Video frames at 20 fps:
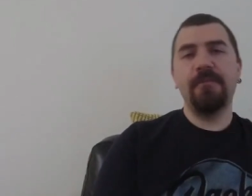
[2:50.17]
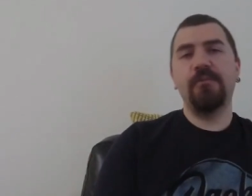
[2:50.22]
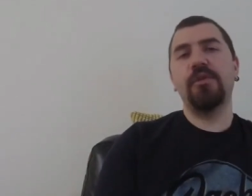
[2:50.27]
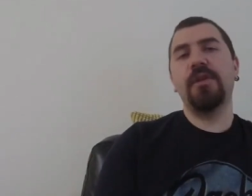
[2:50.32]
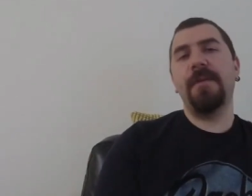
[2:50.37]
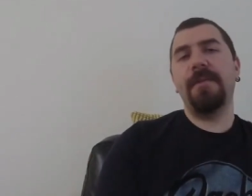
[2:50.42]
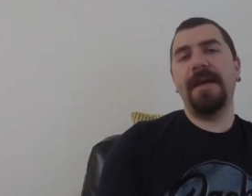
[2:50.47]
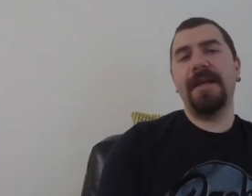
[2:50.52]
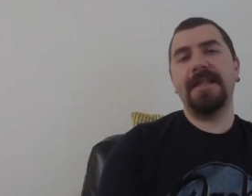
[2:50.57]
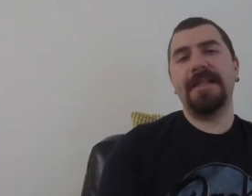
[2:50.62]

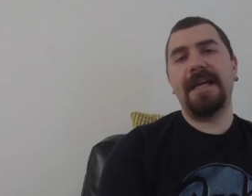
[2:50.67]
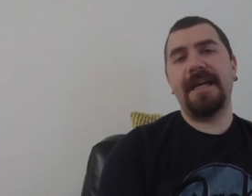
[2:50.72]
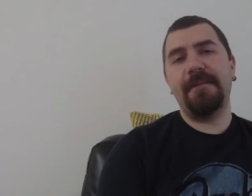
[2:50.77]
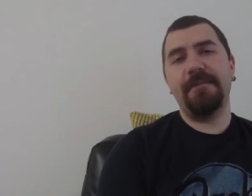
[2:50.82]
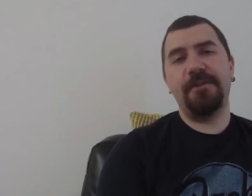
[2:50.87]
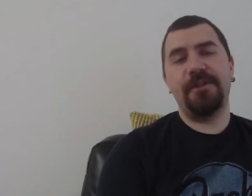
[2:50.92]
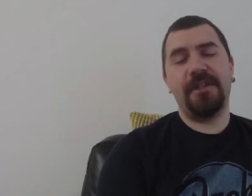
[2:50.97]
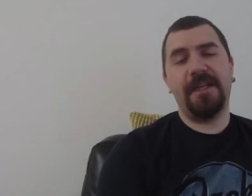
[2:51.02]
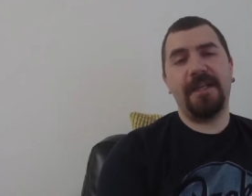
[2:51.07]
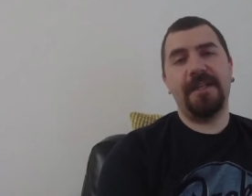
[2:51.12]
Buna
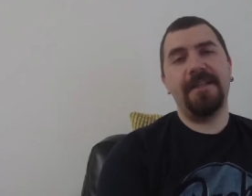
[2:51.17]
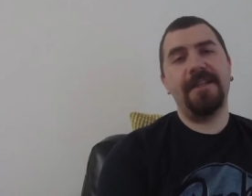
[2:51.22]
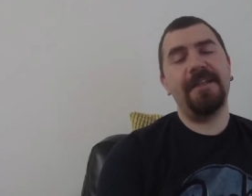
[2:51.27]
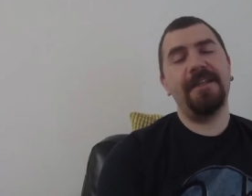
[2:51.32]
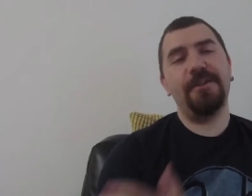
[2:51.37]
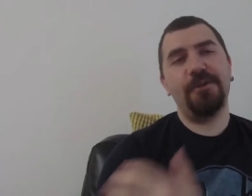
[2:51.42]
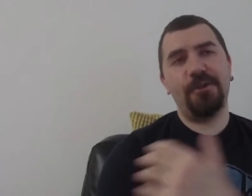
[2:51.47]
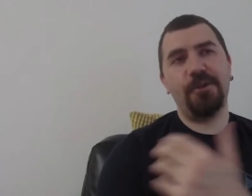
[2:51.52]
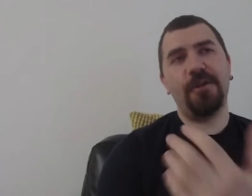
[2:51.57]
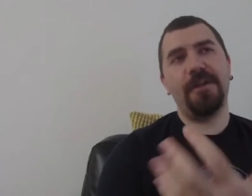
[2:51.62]
benzer bir şeyi
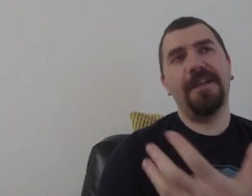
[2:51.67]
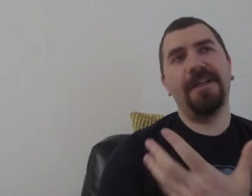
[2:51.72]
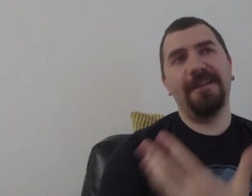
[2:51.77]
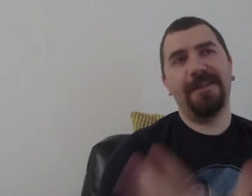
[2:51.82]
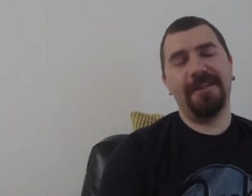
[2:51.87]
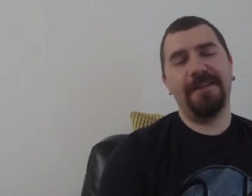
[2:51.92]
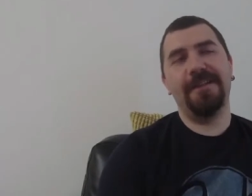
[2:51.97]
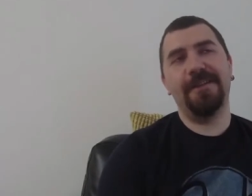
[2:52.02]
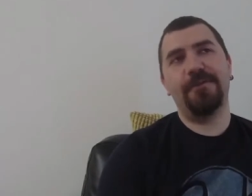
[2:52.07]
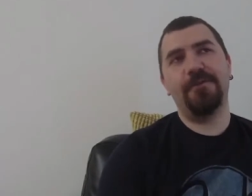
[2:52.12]
de şöyle
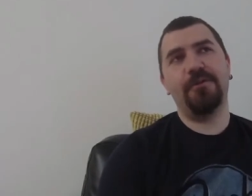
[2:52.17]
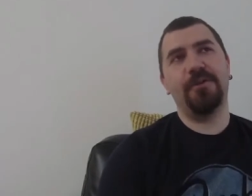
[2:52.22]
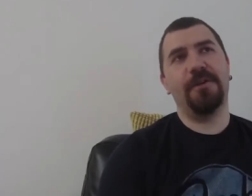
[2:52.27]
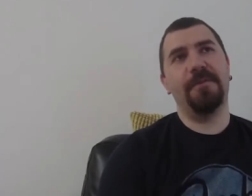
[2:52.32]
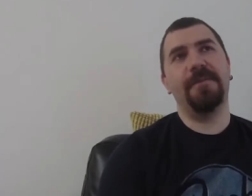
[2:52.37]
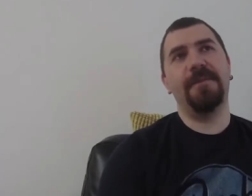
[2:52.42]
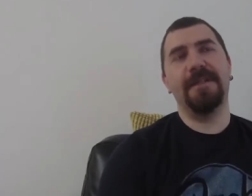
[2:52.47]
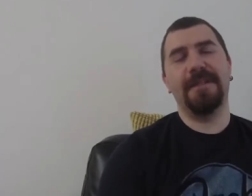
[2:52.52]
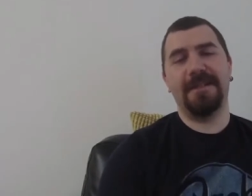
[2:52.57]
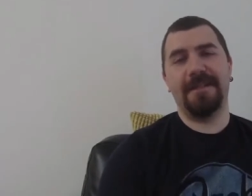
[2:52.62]
e,
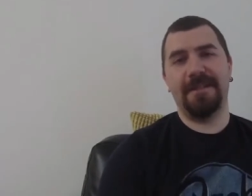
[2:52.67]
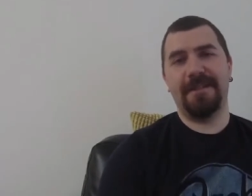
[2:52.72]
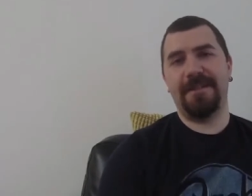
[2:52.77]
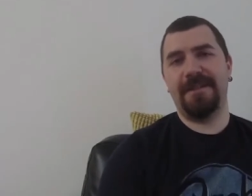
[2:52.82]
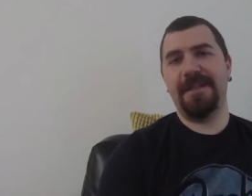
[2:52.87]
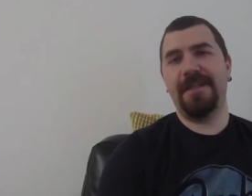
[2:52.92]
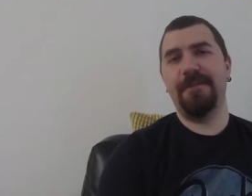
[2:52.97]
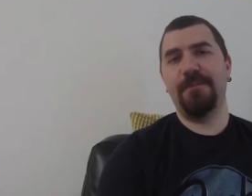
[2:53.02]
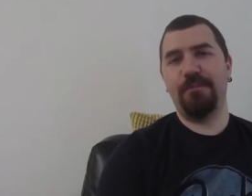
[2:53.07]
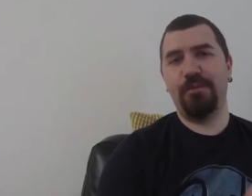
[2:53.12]

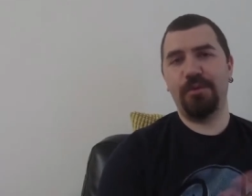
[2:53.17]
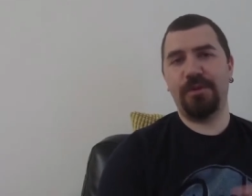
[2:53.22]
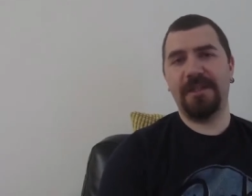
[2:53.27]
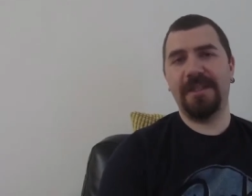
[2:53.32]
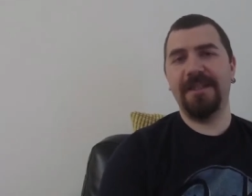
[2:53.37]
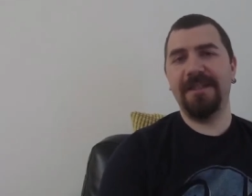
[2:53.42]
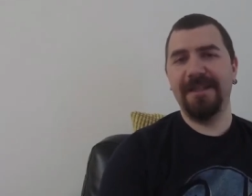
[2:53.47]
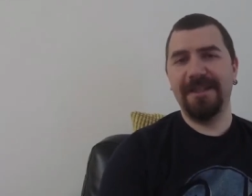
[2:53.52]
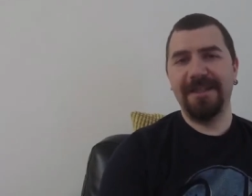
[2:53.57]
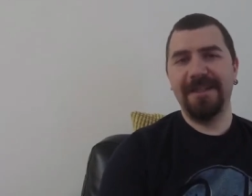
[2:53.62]
kurabilirsiniz. Diyelim
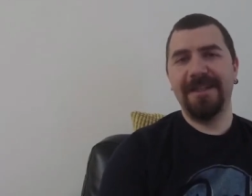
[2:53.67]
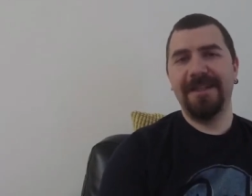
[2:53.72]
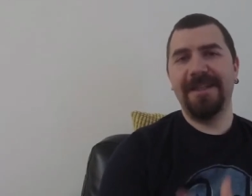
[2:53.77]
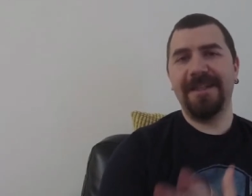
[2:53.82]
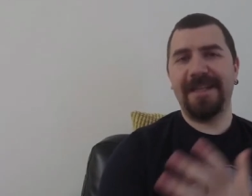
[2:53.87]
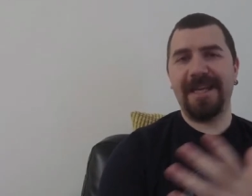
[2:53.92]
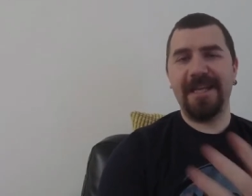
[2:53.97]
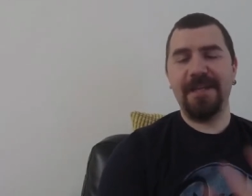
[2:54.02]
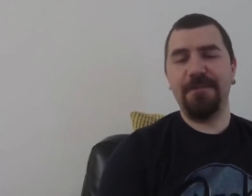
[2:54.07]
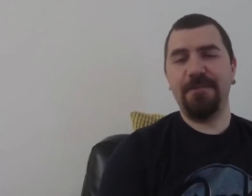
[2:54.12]
Putin
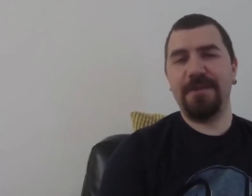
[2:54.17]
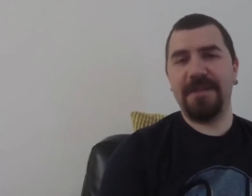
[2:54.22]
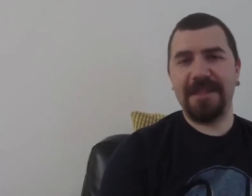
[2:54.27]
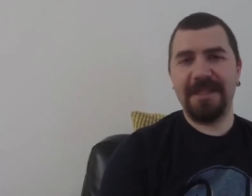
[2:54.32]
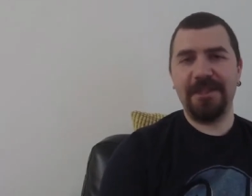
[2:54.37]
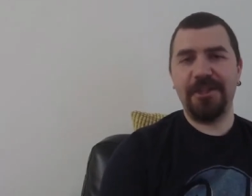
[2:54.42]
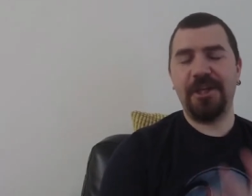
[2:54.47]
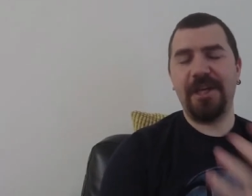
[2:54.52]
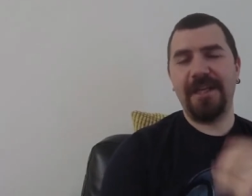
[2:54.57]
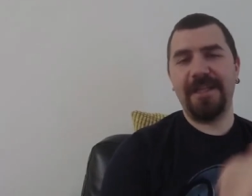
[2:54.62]
gelip
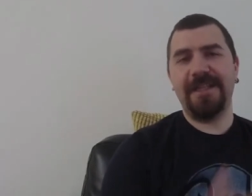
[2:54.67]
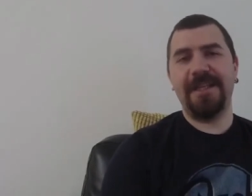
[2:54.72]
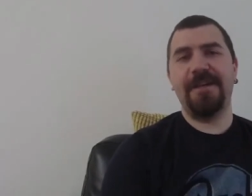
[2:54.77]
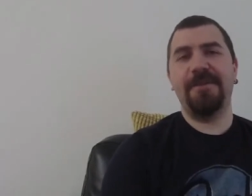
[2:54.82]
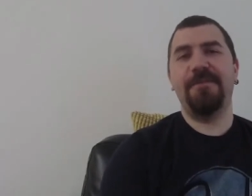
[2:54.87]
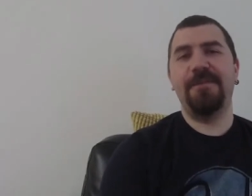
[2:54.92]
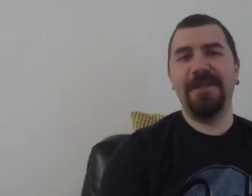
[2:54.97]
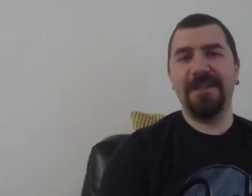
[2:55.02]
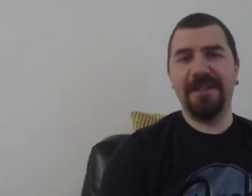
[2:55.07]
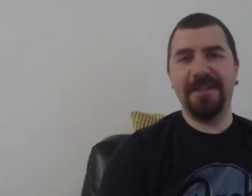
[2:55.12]
size şey
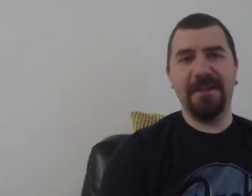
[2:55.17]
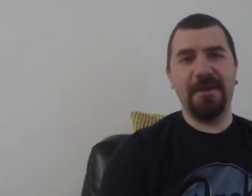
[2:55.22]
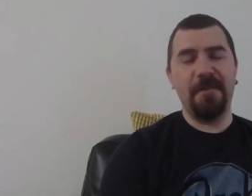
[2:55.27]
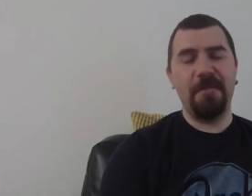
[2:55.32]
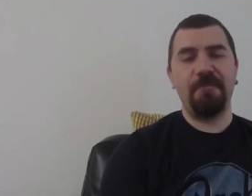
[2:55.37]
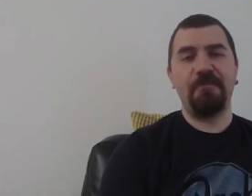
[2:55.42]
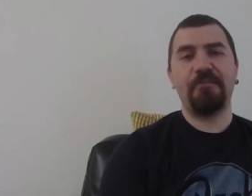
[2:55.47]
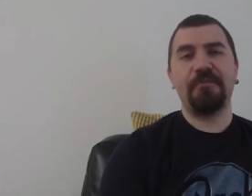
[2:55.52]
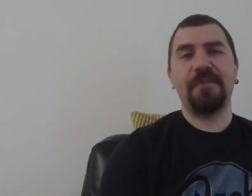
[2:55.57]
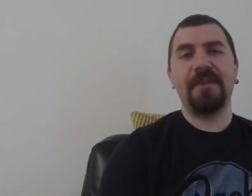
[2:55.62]
diyebilirdi.
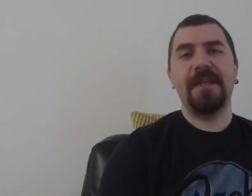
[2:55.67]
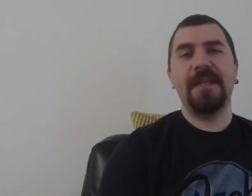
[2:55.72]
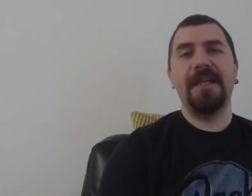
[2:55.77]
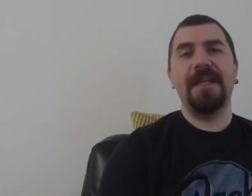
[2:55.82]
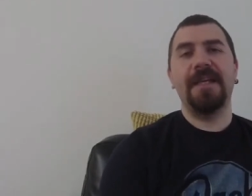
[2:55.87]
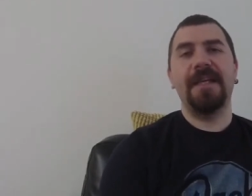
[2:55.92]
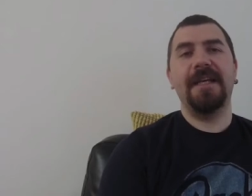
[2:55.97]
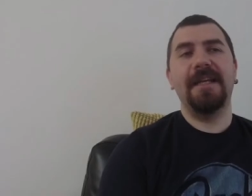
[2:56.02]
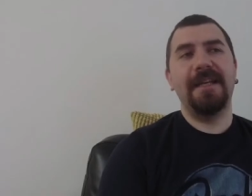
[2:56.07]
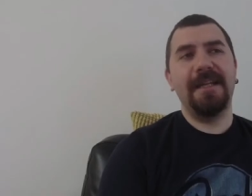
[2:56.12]

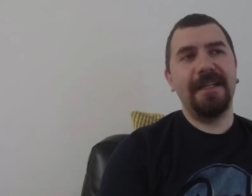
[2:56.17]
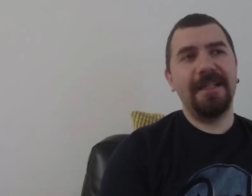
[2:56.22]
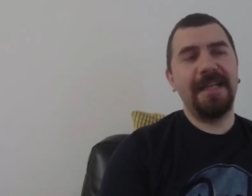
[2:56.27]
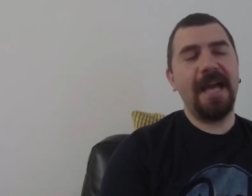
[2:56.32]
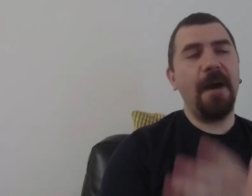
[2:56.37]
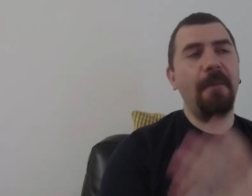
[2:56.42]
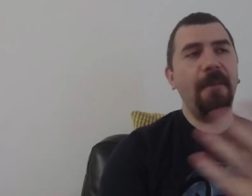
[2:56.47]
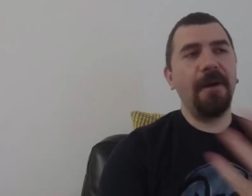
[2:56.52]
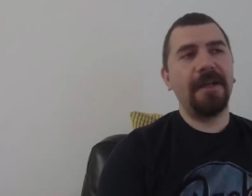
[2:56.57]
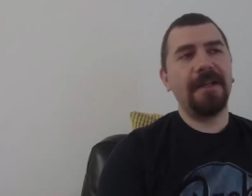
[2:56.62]
Ee,
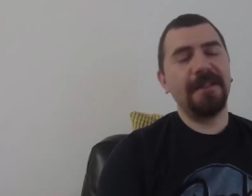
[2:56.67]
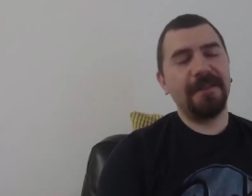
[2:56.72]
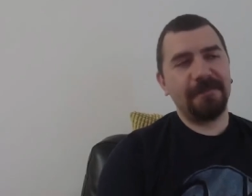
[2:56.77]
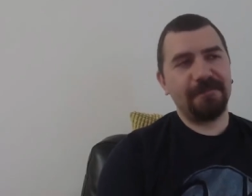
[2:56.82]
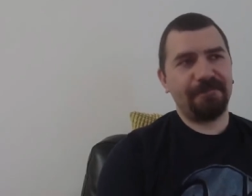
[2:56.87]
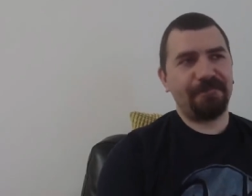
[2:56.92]
ya bakın